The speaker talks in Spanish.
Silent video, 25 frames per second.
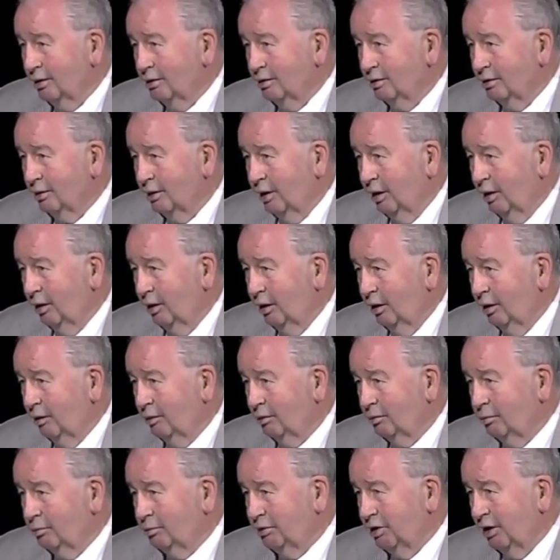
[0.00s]
de
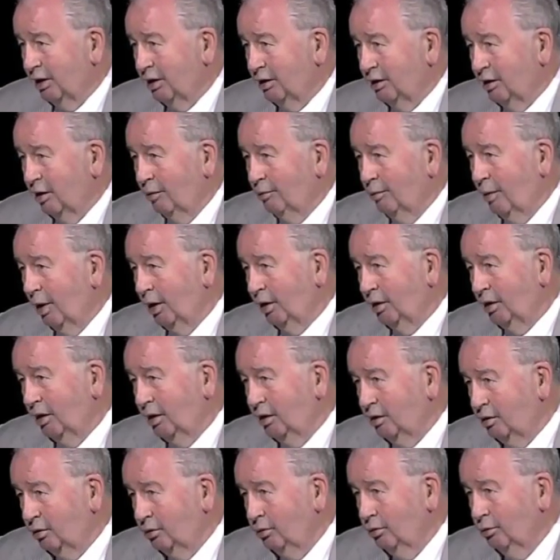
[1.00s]
cierta
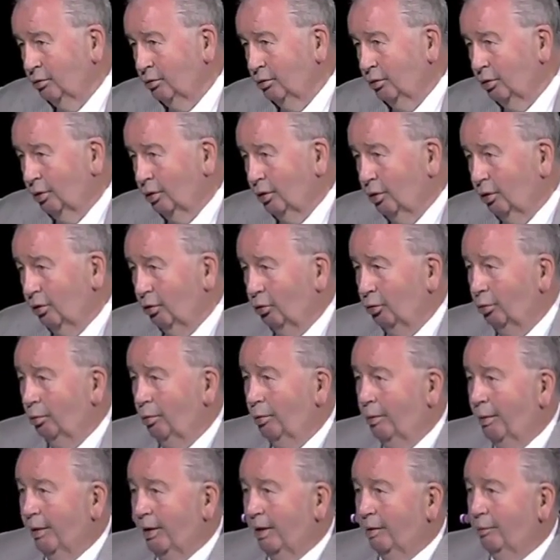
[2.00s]
magnitud
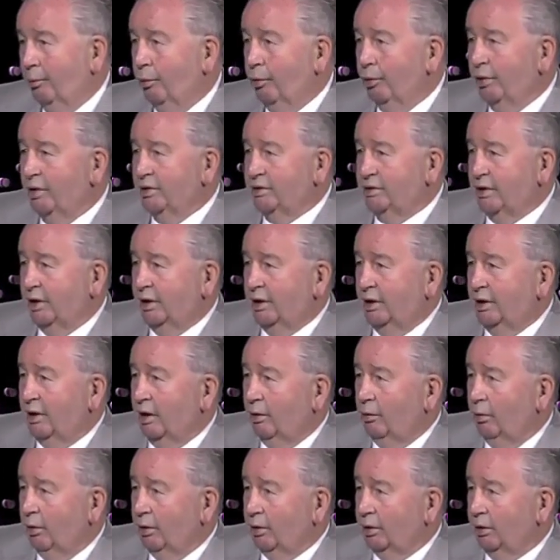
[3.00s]
como para poder seguir
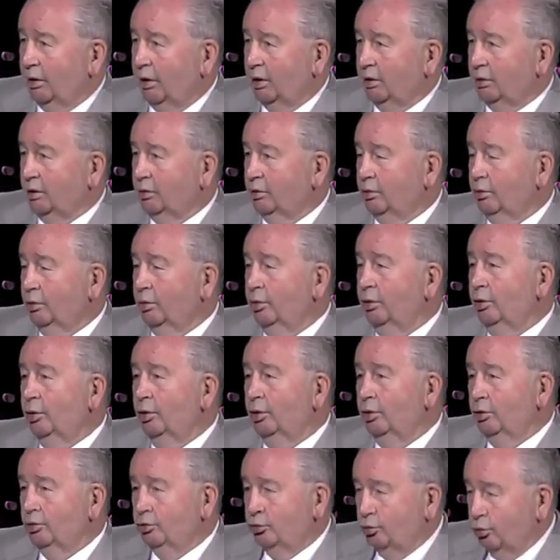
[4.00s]
aguantando
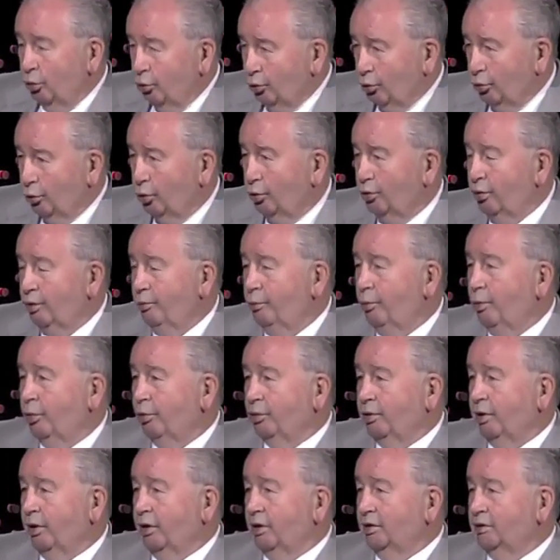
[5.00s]
todos los
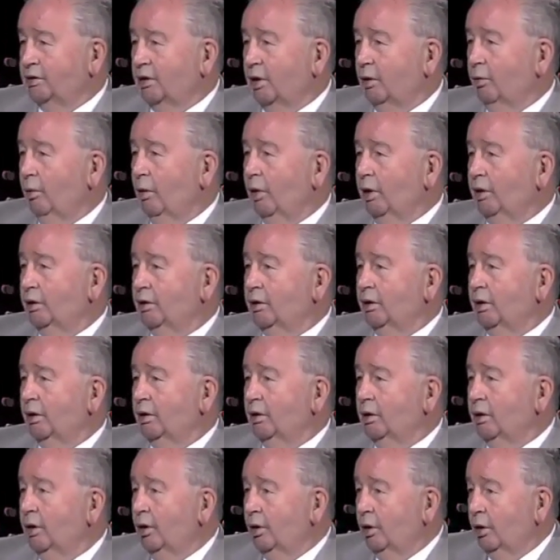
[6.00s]
deportes que se
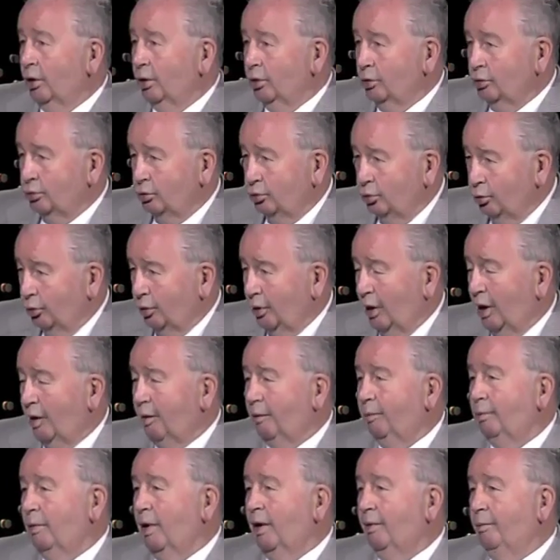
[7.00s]
aguantan,
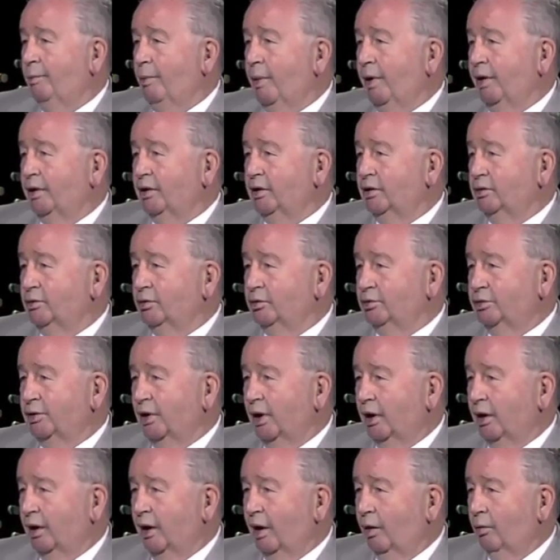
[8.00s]
todas las, partes
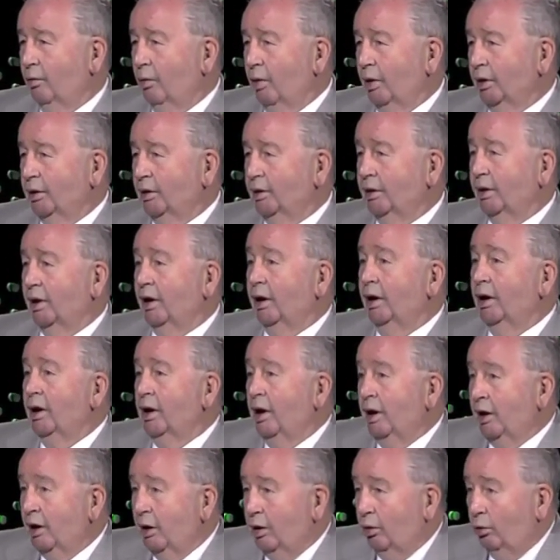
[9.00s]
sociales que aguantan,
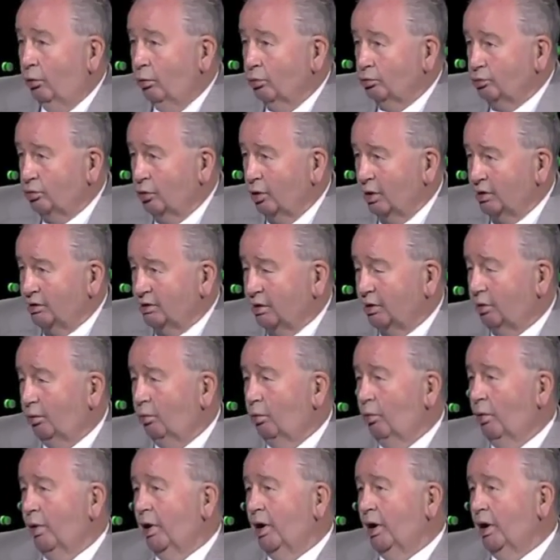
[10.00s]
incluso las
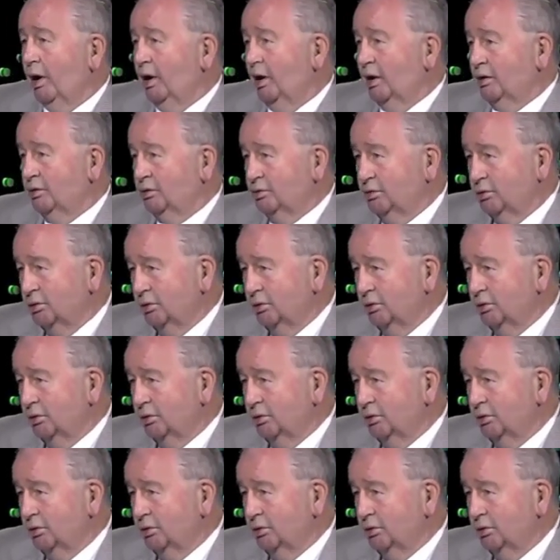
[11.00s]
escuelas, las,